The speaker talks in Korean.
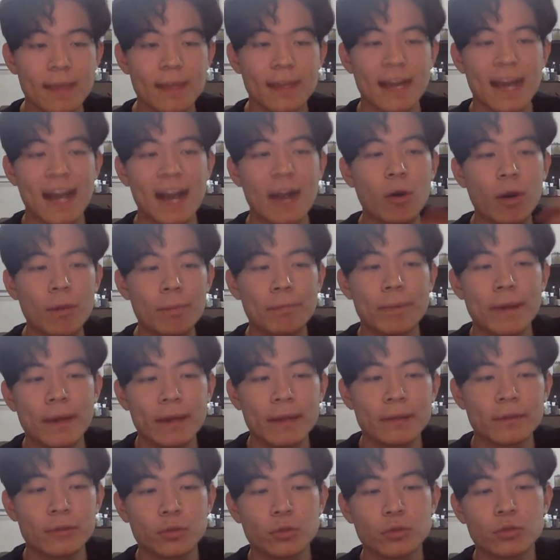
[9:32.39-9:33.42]
각
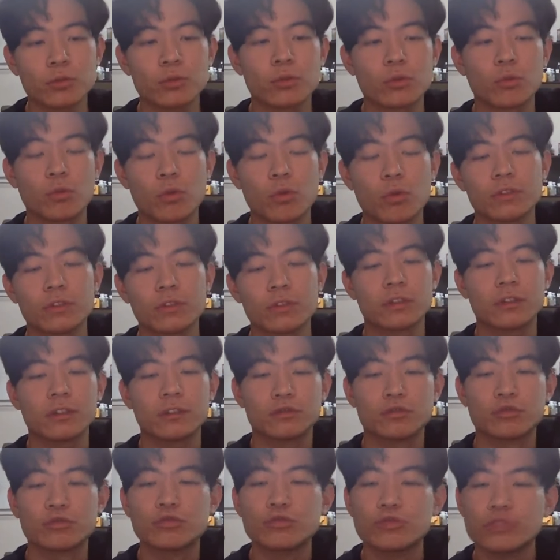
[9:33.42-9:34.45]
화폐의 소유권자가
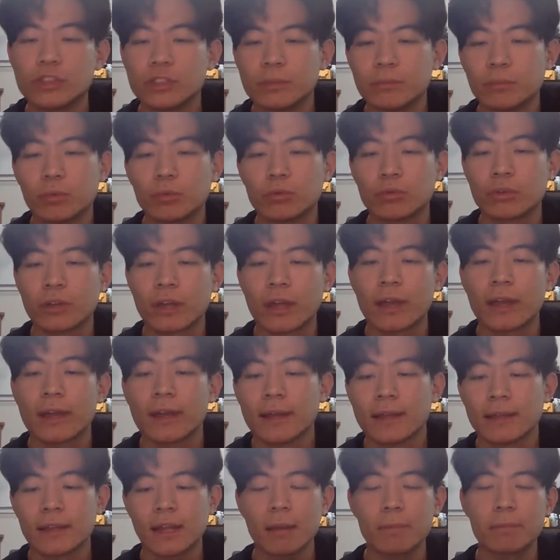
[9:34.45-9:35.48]
누군지 모든 게
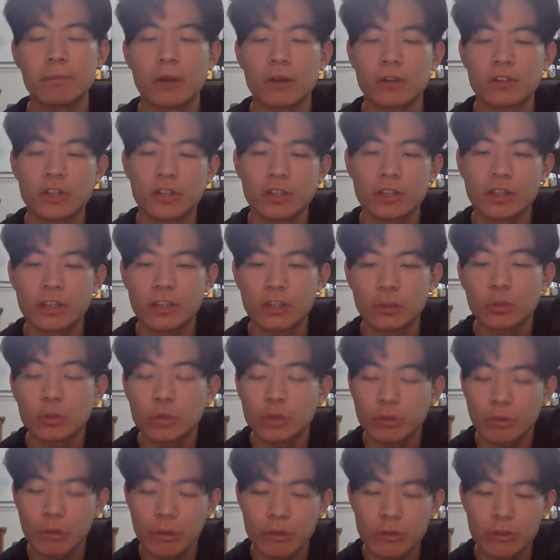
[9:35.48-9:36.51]
다 블록체인에
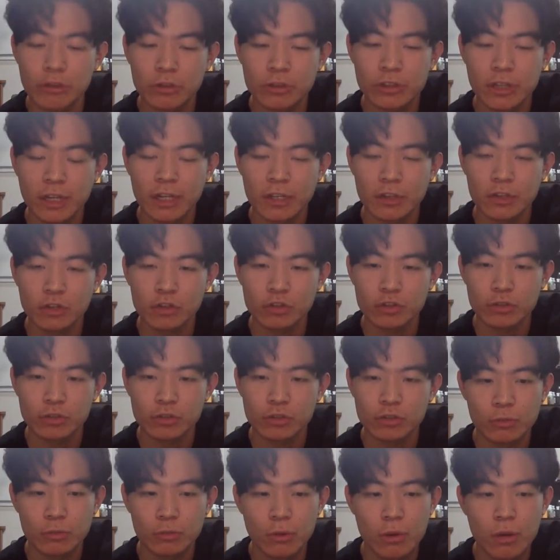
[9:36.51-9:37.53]
기록이 돼 있죠. 체인
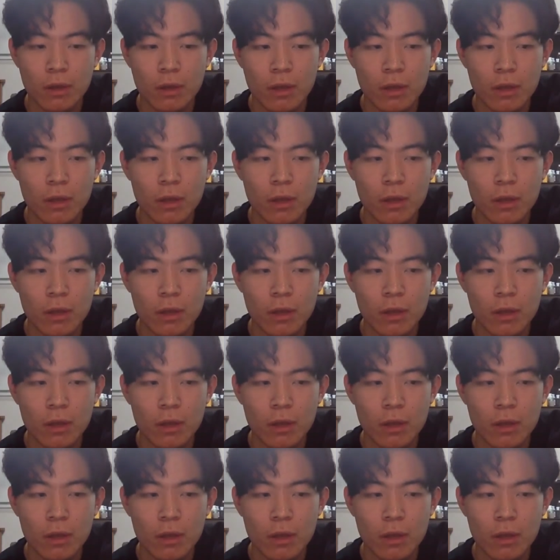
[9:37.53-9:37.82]
형식으로.